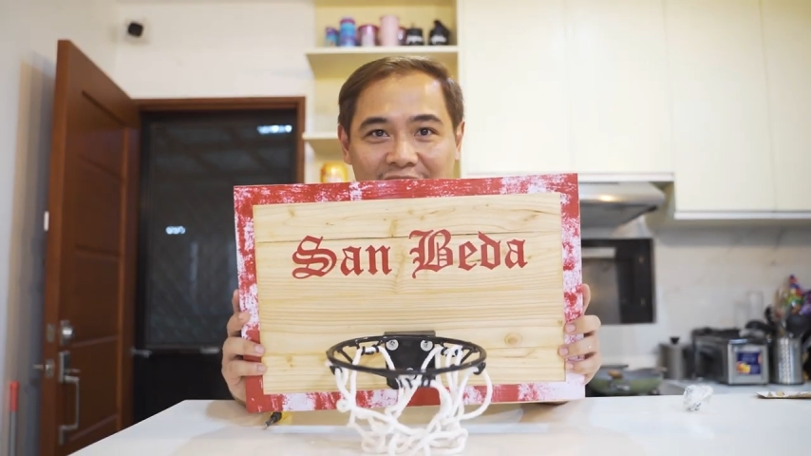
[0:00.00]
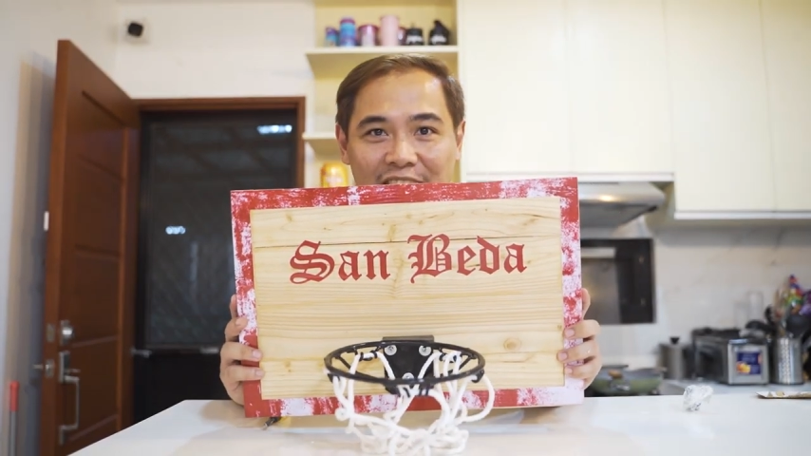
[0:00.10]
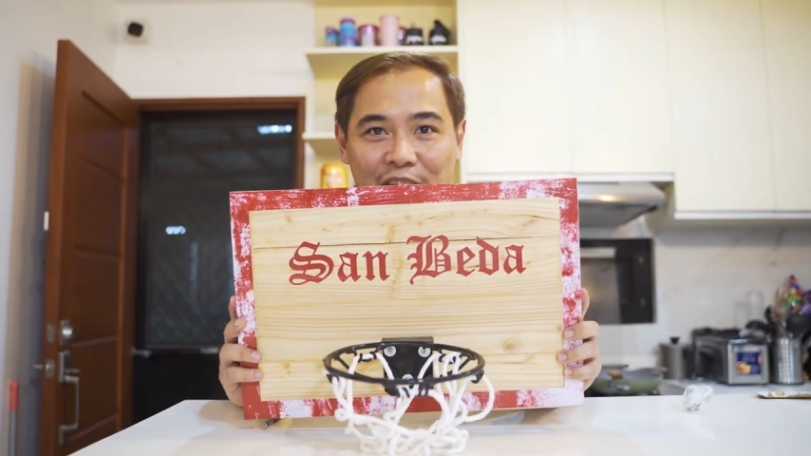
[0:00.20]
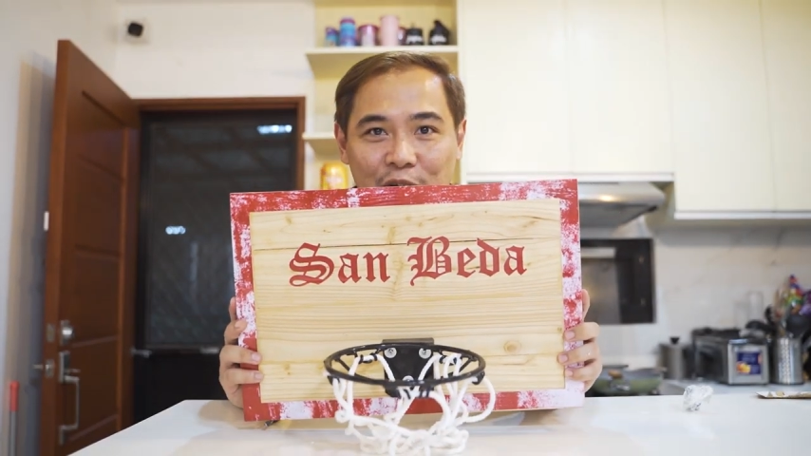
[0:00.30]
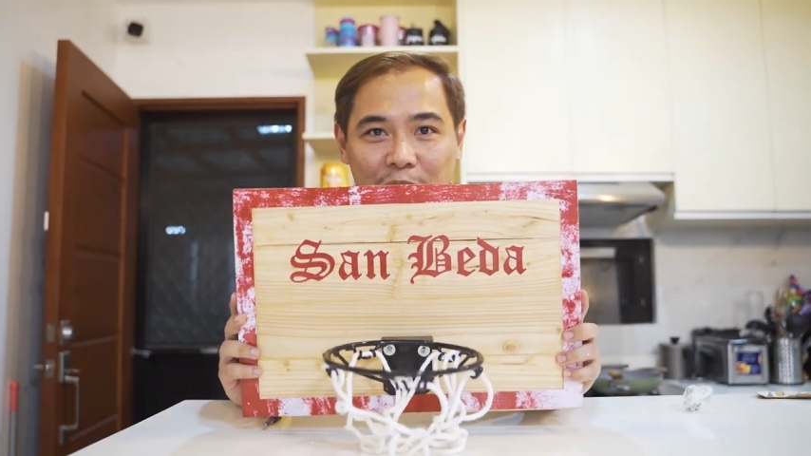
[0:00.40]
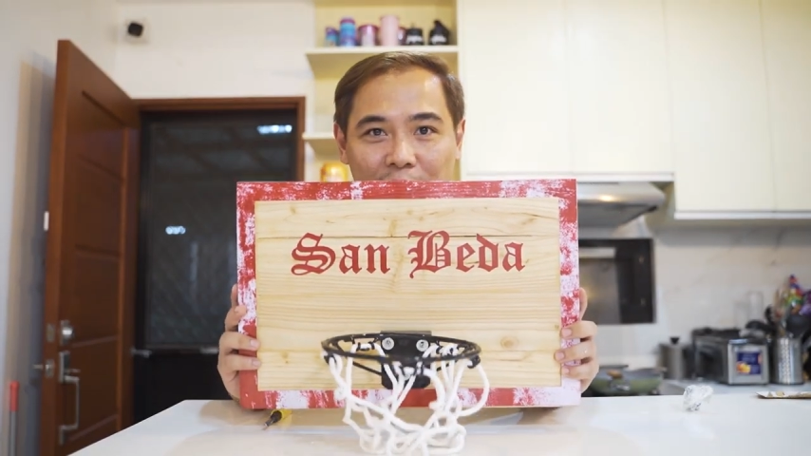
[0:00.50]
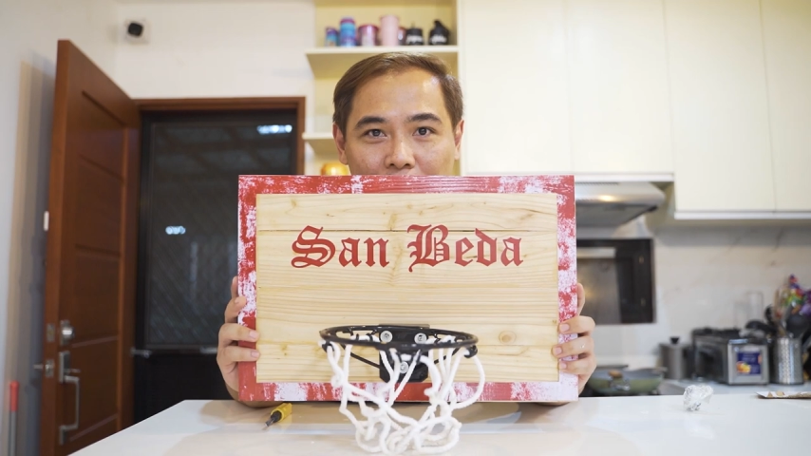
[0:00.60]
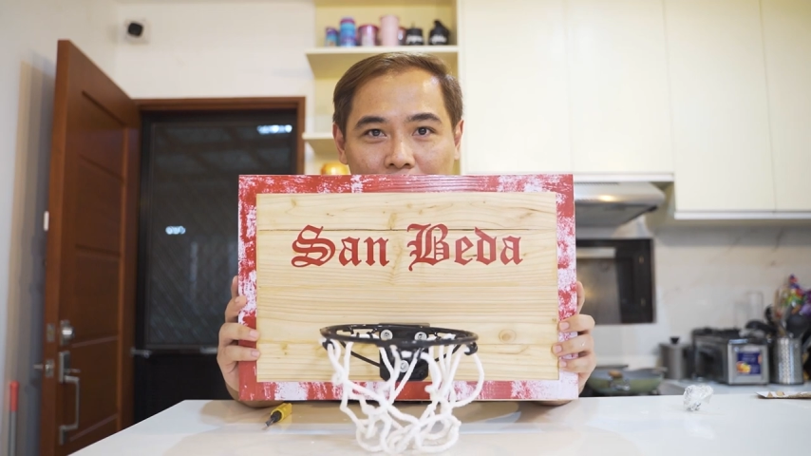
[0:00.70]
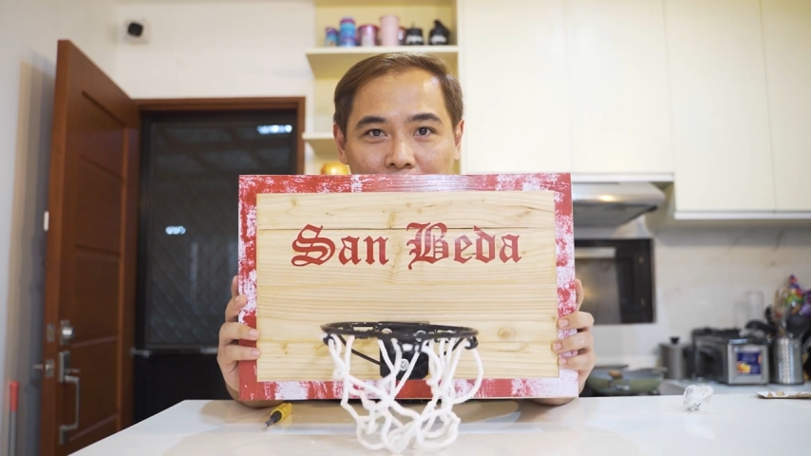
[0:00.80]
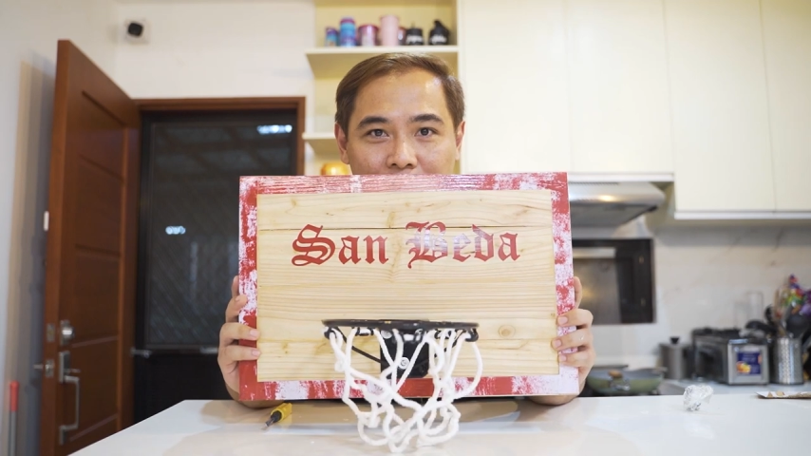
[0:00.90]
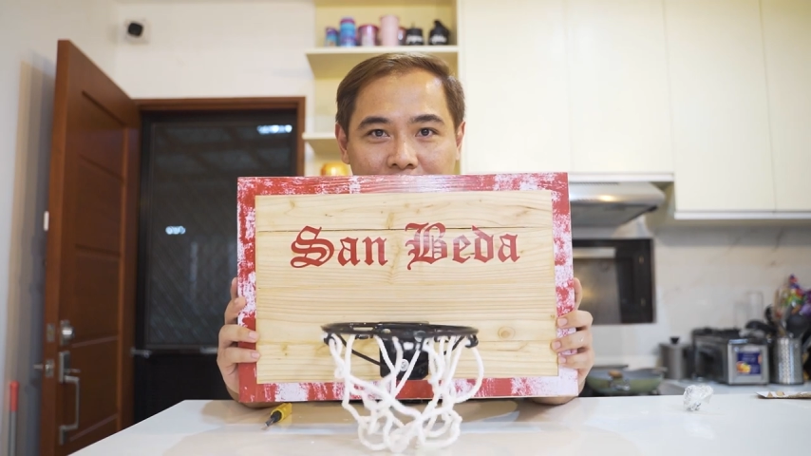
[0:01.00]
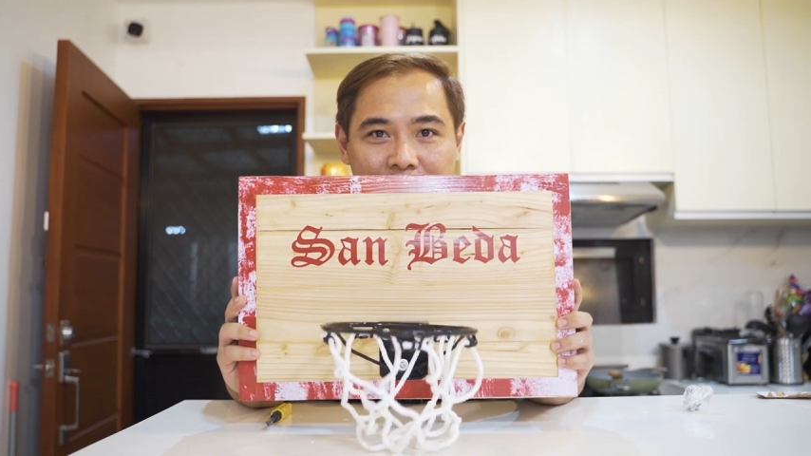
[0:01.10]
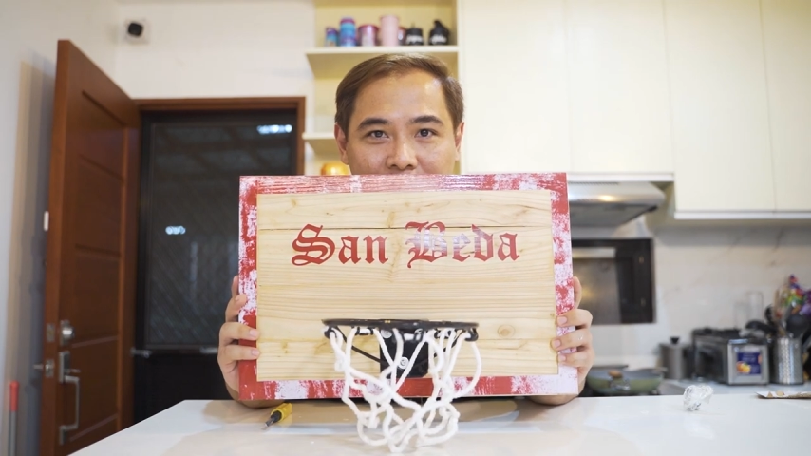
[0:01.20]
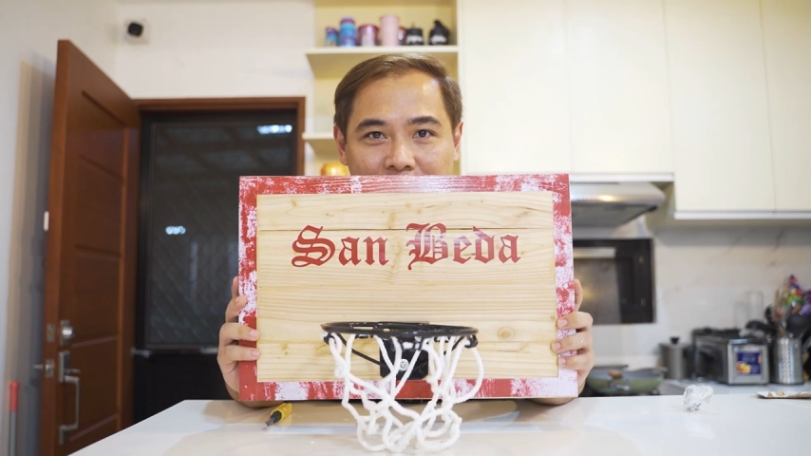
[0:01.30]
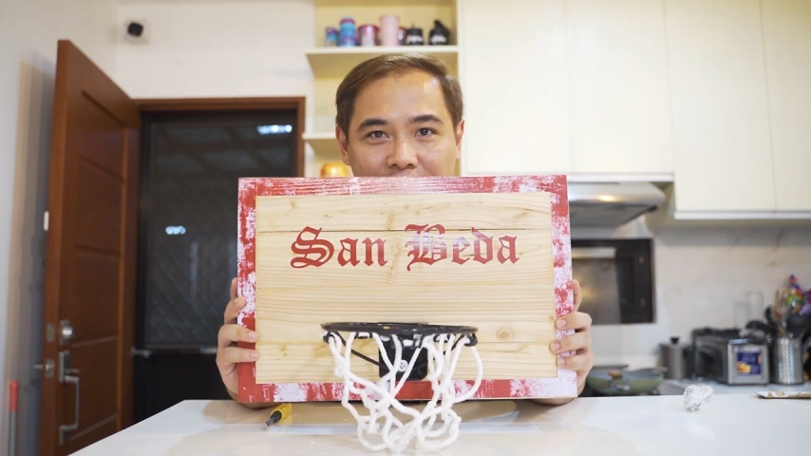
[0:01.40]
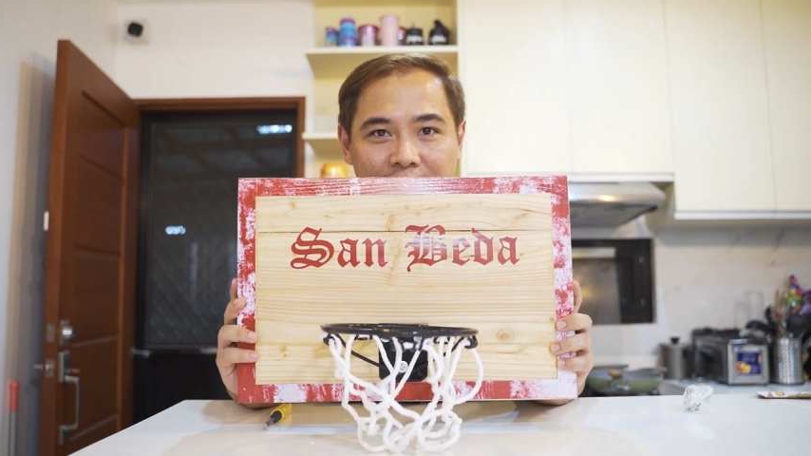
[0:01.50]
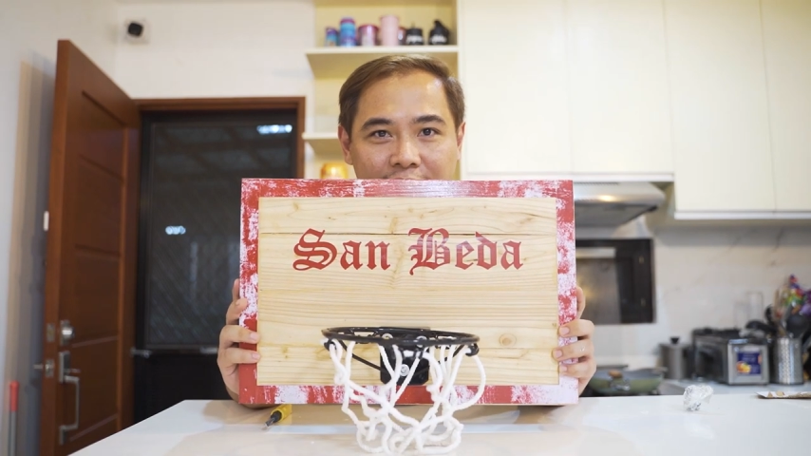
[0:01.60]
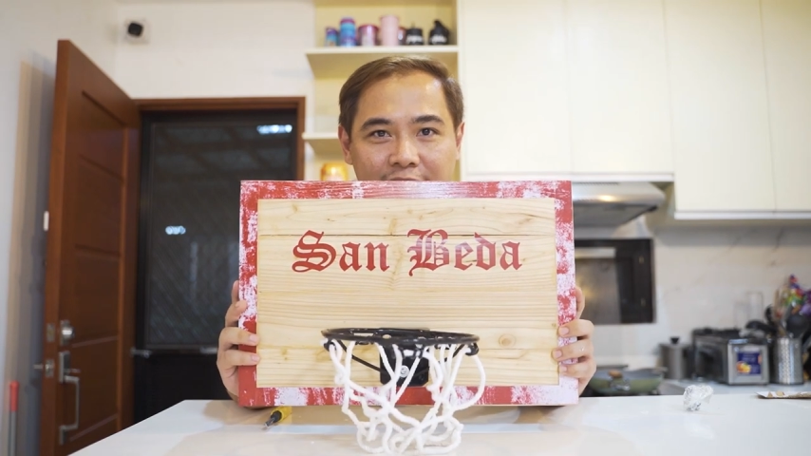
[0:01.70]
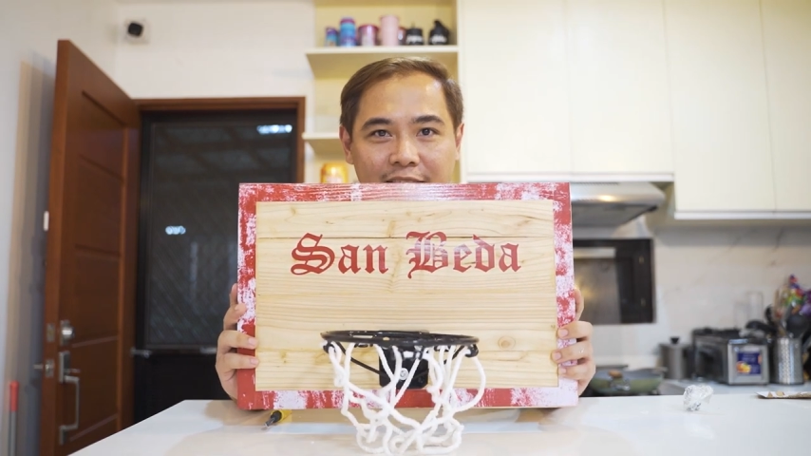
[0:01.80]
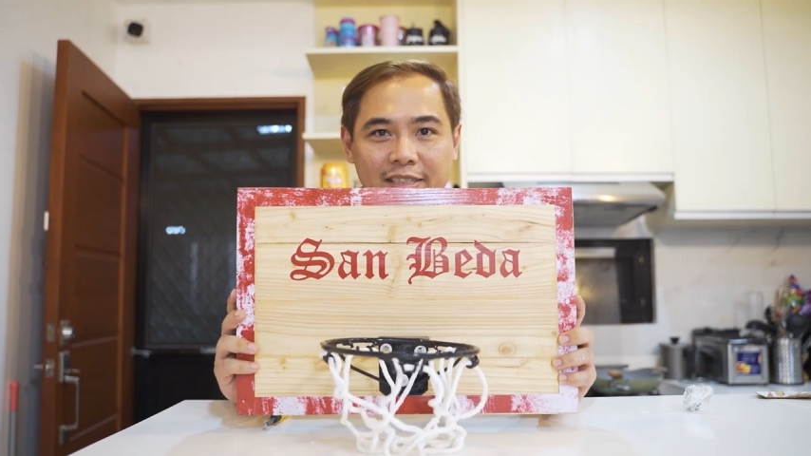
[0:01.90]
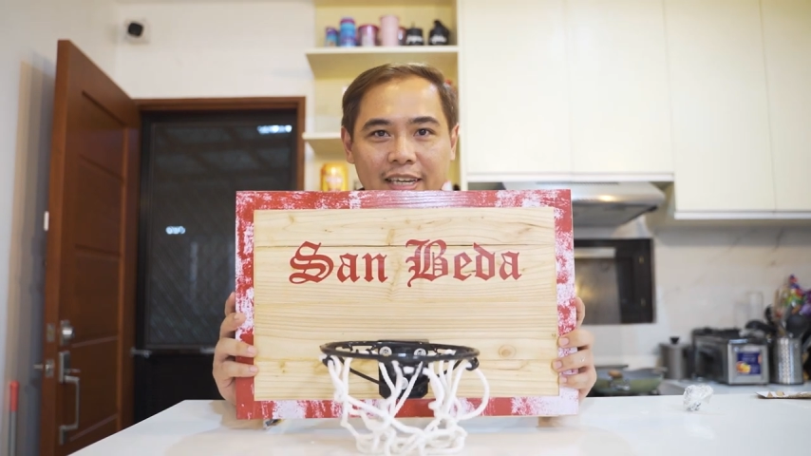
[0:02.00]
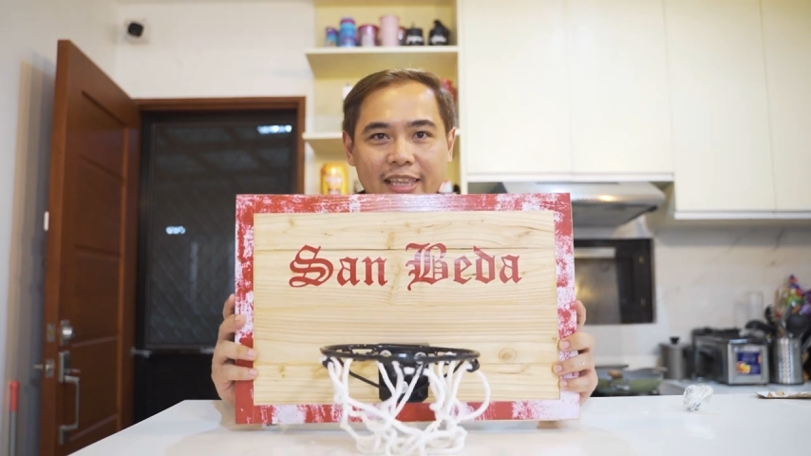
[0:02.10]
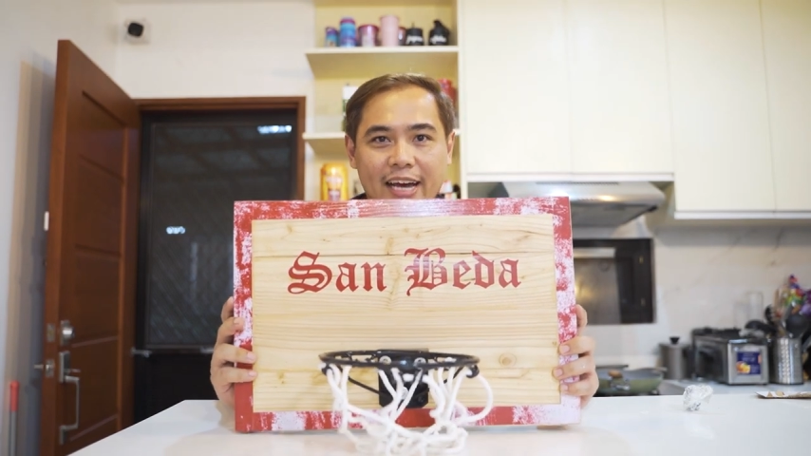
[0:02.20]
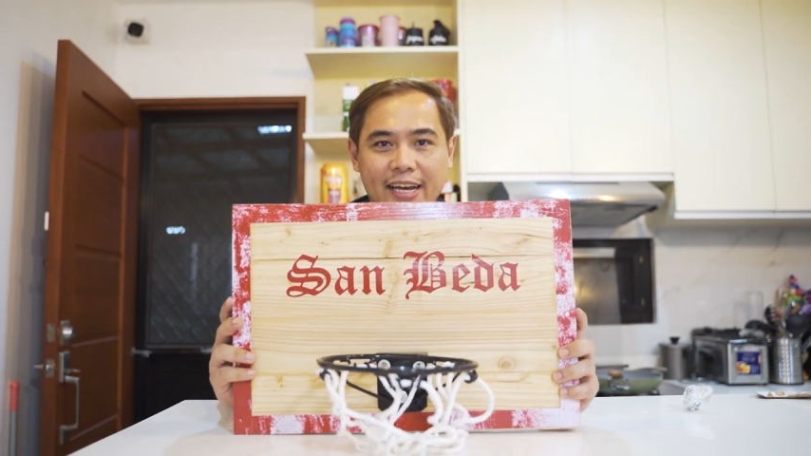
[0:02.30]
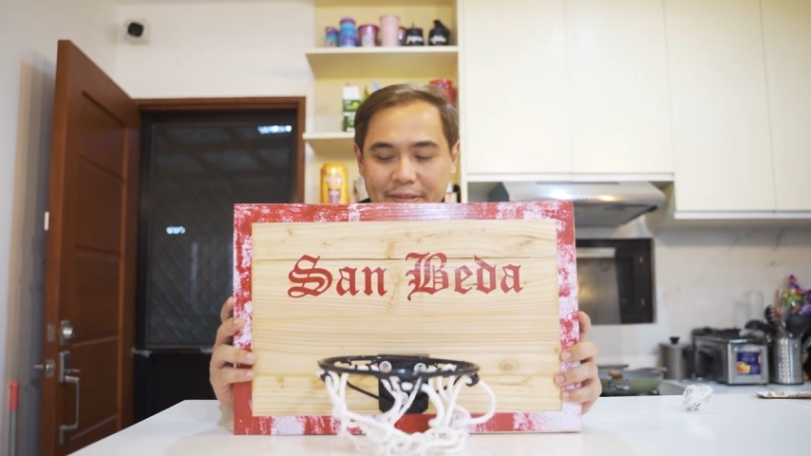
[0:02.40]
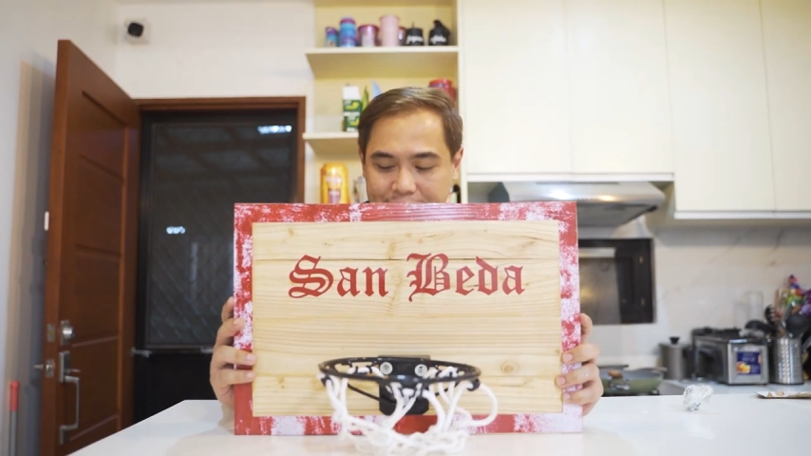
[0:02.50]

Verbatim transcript: Thank you, bro. Da.